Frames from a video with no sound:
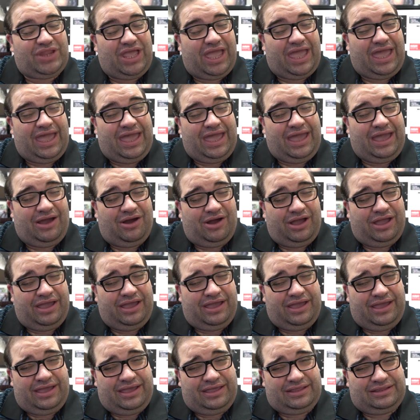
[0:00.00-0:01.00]
é,
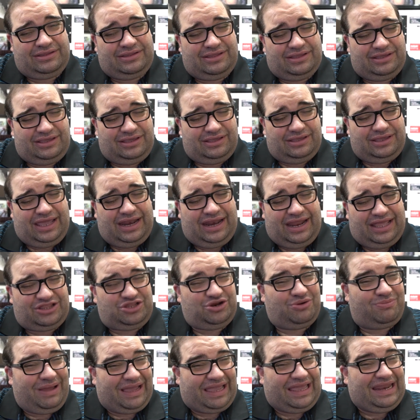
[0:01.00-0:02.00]
é,
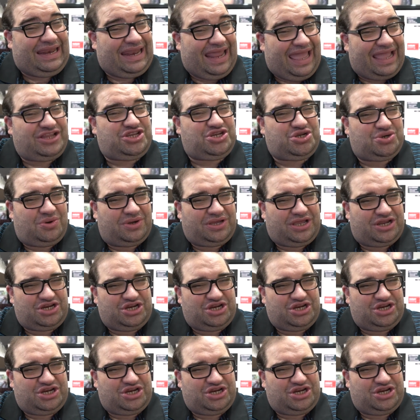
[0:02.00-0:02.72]
eletromagnético que